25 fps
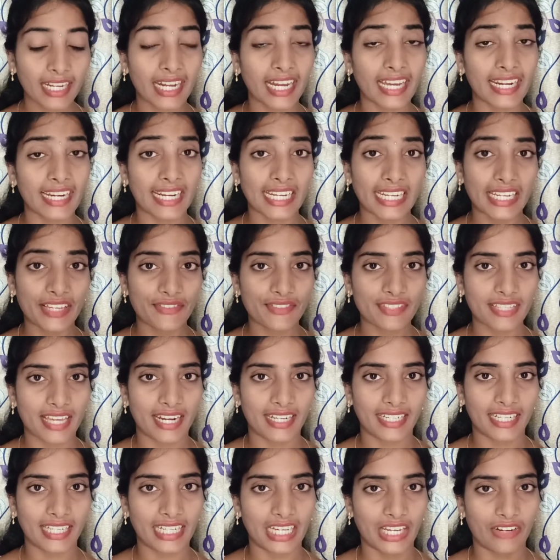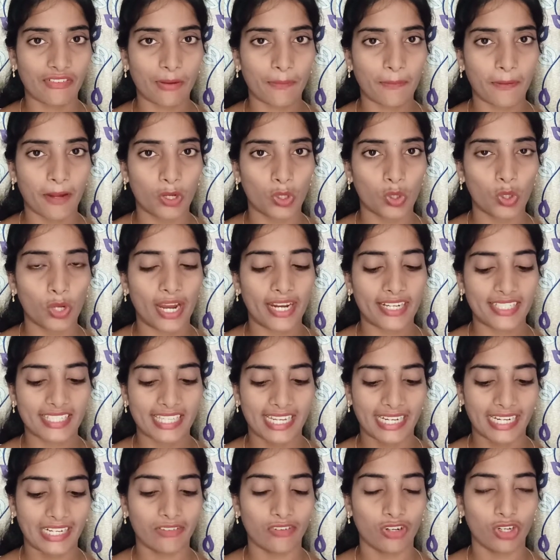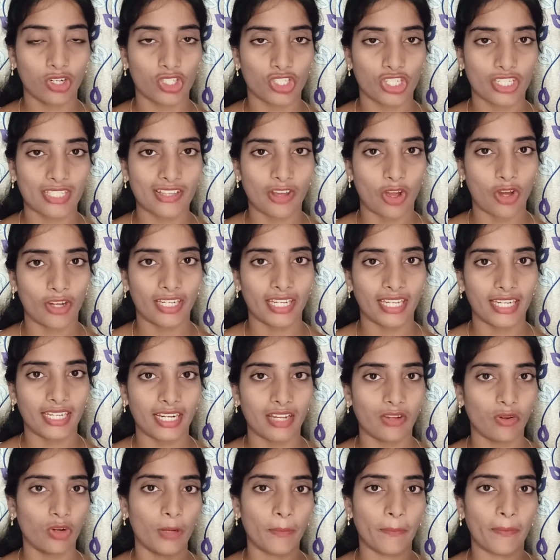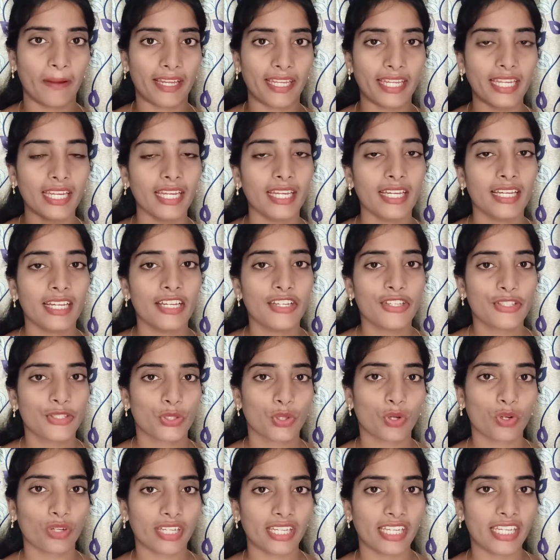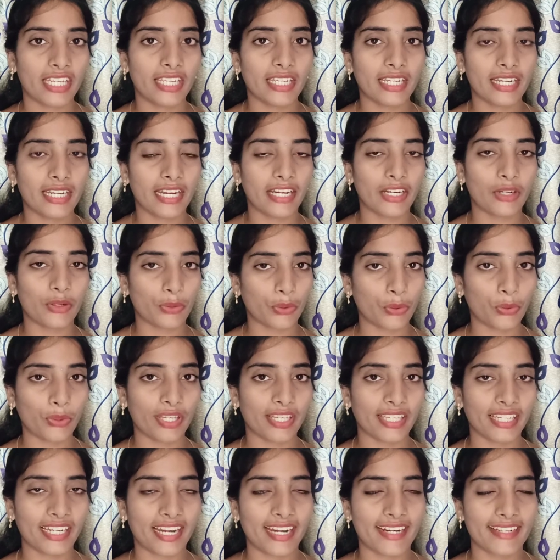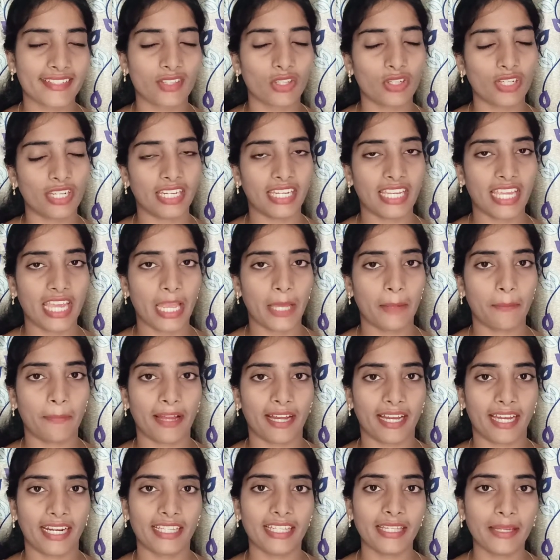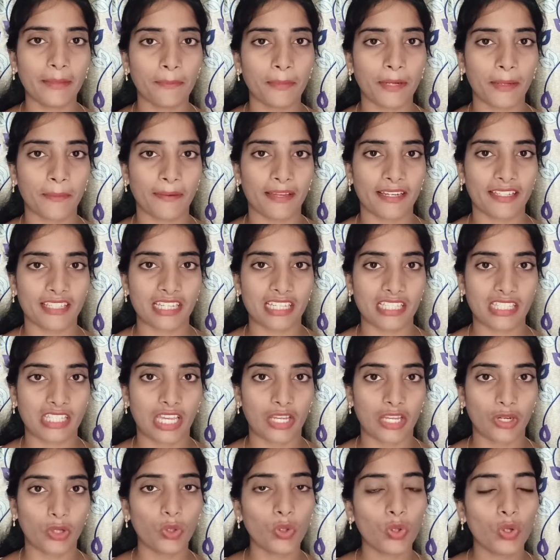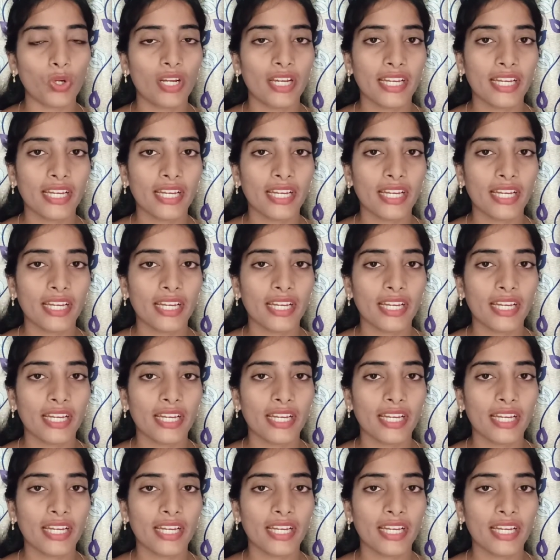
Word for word: కర్రీ లీవ్స్ అంటే కరివేపాకు అండ్ సెకండ్ వన్ వచ్చేసి ఆనియన్ ఉల్లిపాయి సో ఈ రెండు టూ ఇంగ్రీడియంట్స్తో నేను ఈ హెయిర్ ప్యాక్ అనేది ప్రిపేర్ చేస్తున్నాను